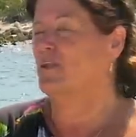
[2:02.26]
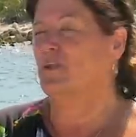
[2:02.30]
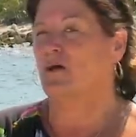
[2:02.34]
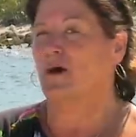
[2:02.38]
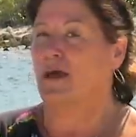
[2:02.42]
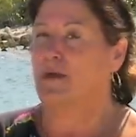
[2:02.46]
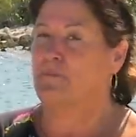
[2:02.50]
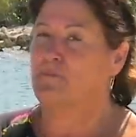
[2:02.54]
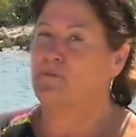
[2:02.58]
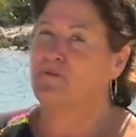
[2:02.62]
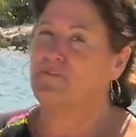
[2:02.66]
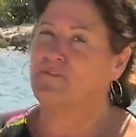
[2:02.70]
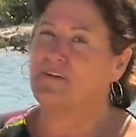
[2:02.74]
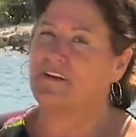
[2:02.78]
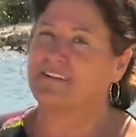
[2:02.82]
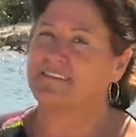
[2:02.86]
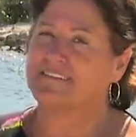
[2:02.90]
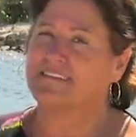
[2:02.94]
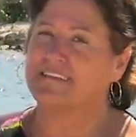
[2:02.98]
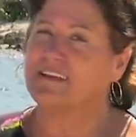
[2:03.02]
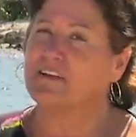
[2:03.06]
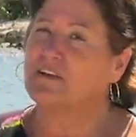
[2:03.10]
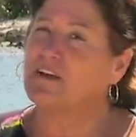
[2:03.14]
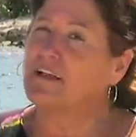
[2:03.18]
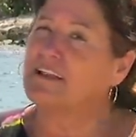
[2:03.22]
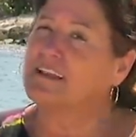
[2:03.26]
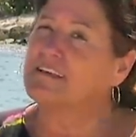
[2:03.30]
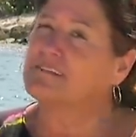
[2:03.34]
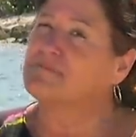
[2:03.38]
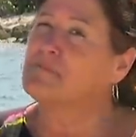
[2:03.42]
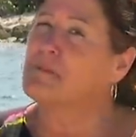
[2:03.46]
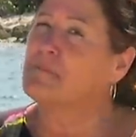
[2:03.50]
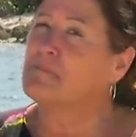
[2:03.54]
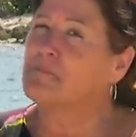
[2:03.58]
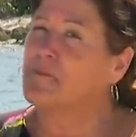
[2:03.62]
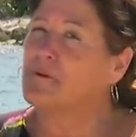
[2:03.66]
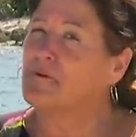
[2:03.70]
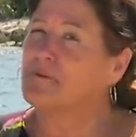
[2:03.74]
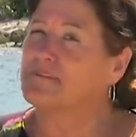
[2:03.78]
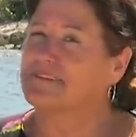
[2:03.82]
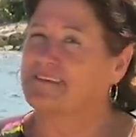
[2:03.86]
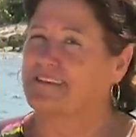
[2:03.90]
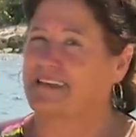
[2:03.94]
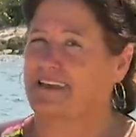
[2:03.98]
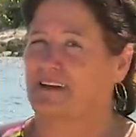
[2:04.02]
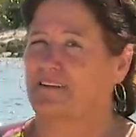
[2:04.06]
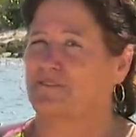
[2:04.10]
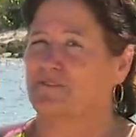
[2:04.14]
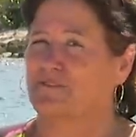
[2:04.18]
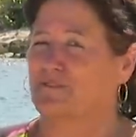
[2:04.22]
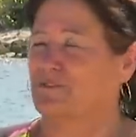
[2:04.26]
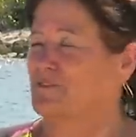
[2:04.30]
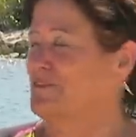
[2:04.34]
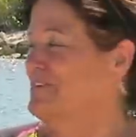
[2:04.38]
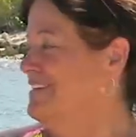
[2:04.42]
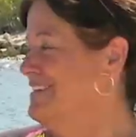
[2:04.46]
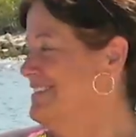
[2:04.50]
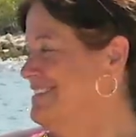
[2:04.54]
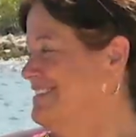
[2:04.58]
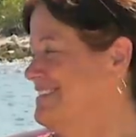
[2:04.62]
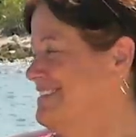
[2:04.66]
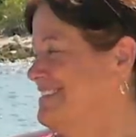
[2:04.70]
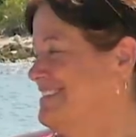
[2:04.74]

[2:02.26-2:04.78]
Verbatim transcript: Ah non, elle est plus facile que la semaine passée, en tout cas. Ça